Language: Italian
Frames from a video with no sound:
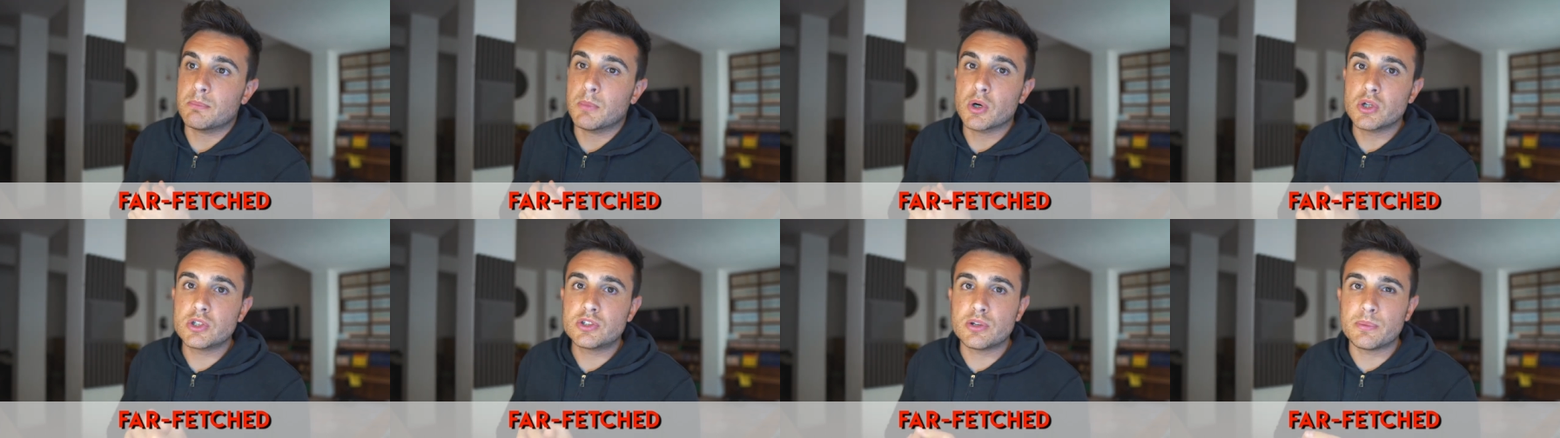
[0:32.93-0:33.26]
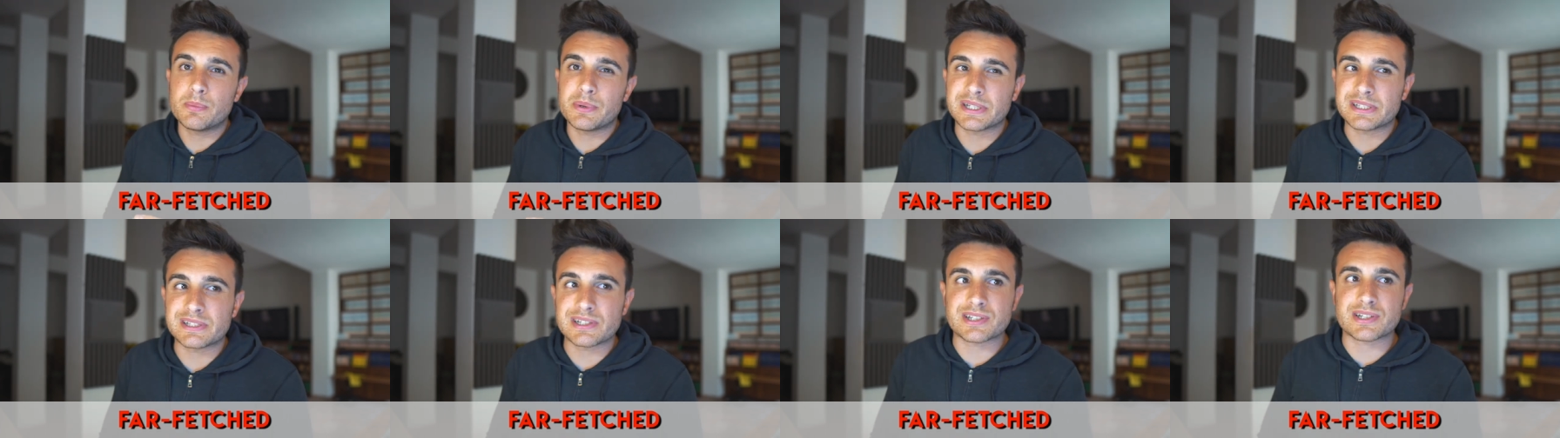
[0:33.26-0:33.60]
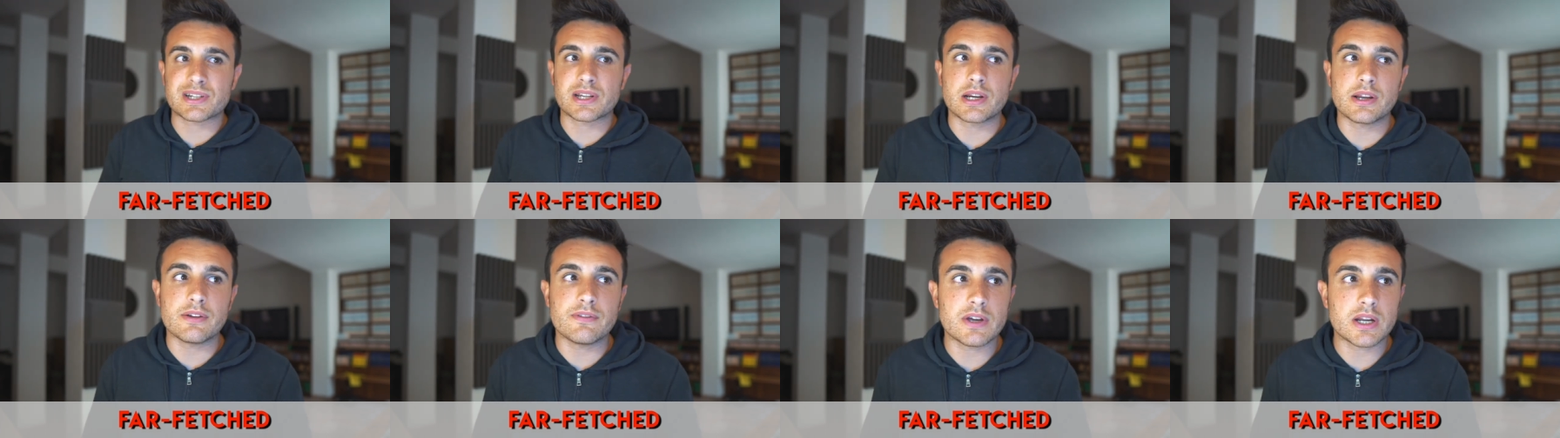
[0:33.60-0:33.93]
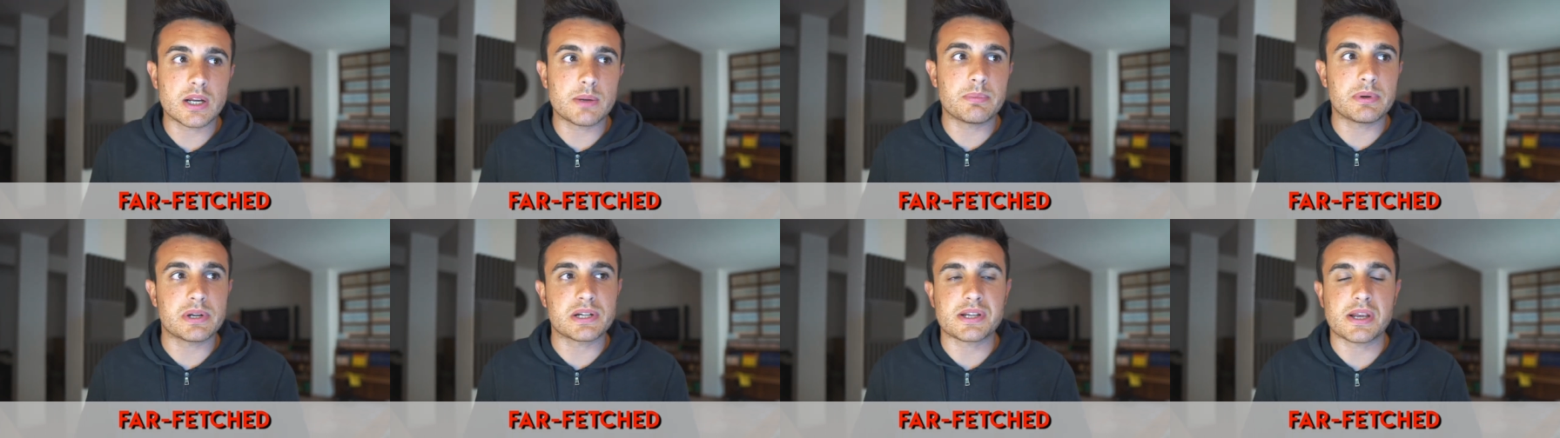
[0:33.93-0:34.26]
molto per
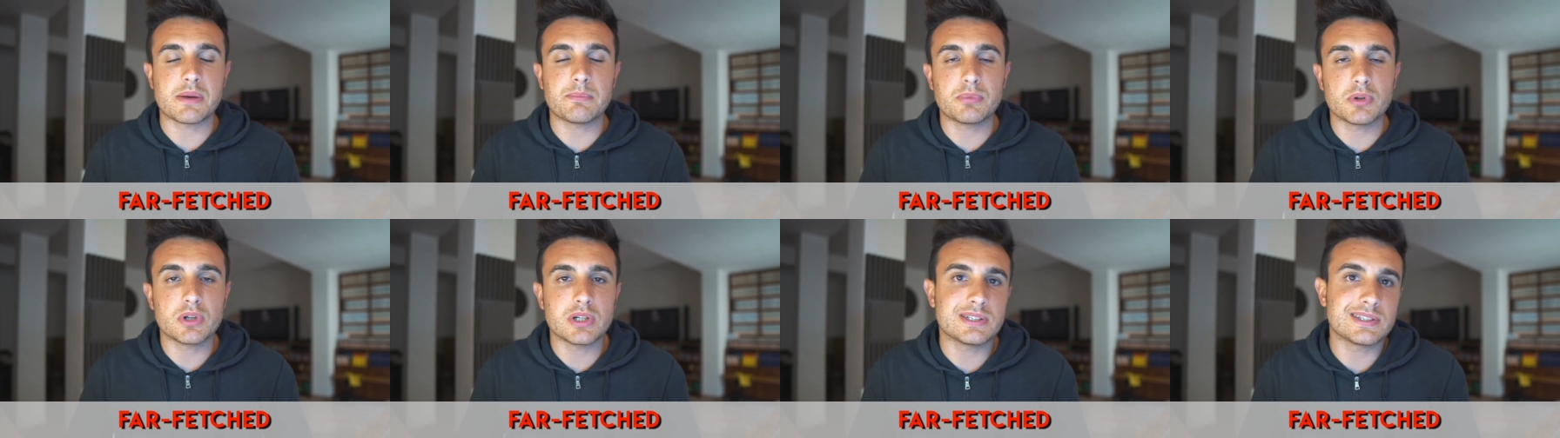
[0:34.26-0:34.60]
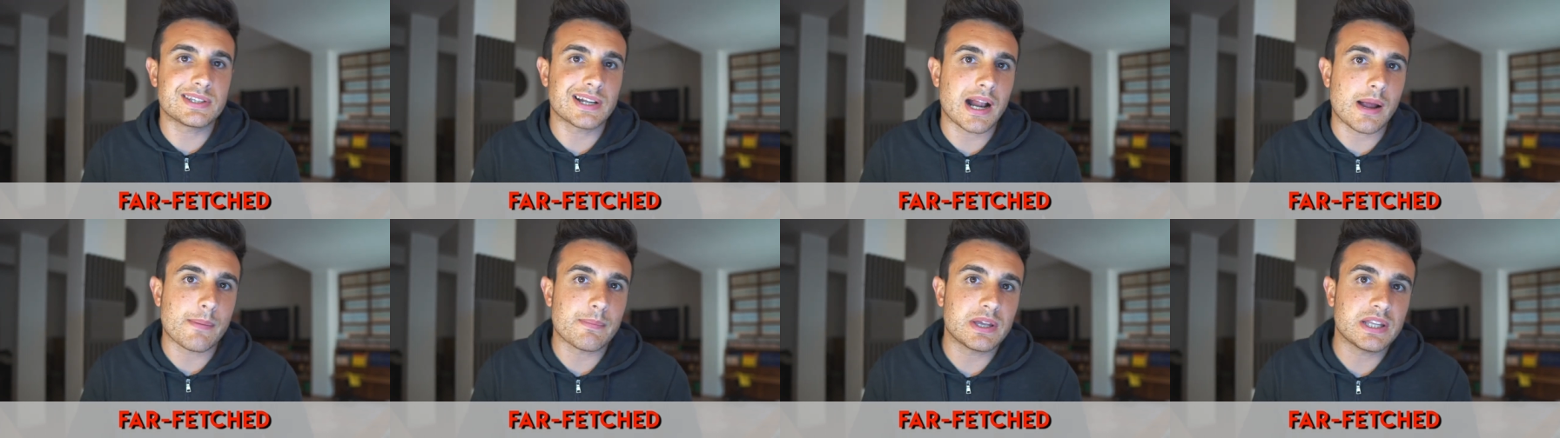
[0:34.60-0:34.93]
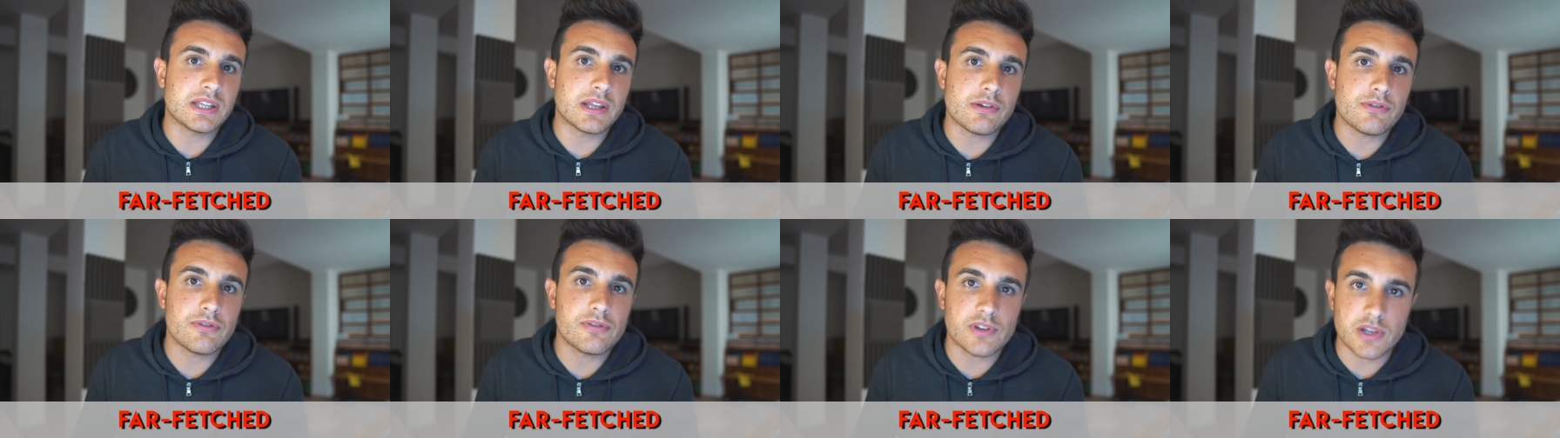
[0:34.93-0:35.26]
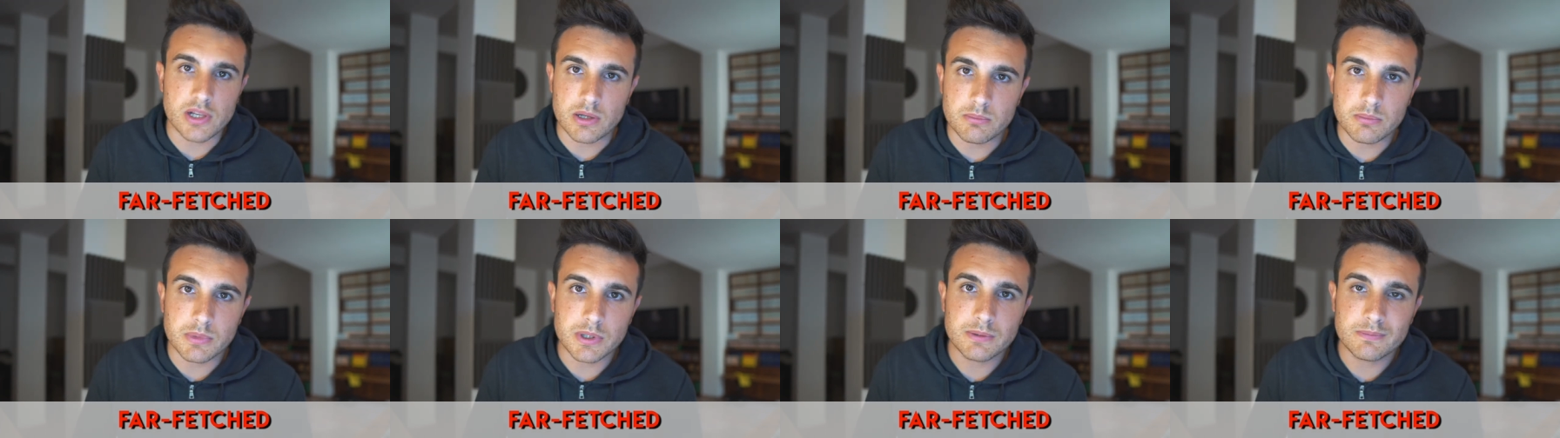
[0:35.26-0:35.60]
descrivere per esempio le trame dei
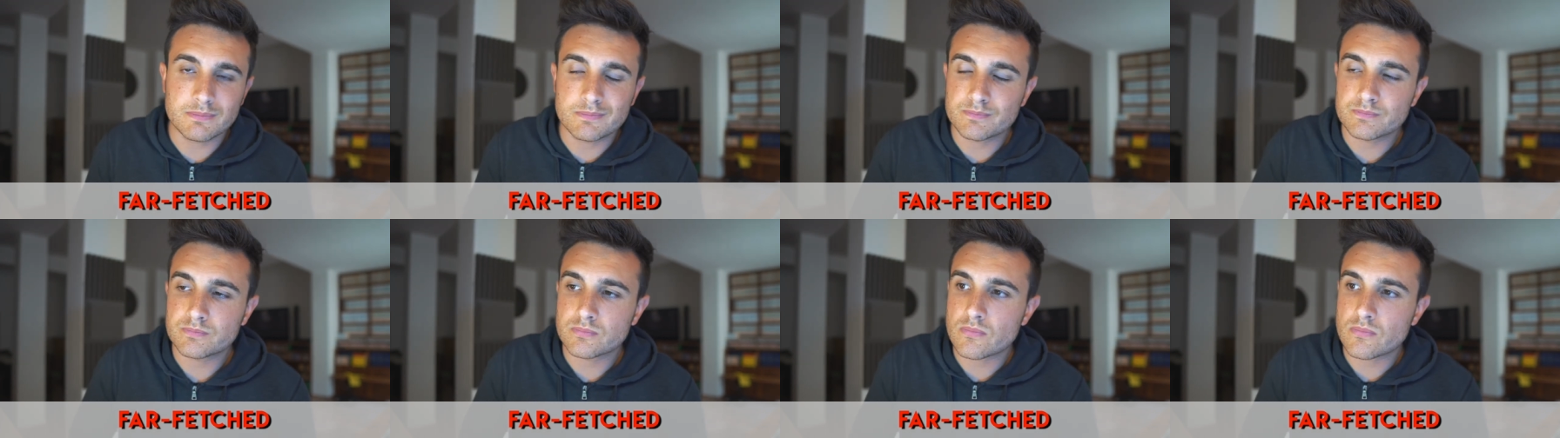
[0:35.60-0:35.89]
film.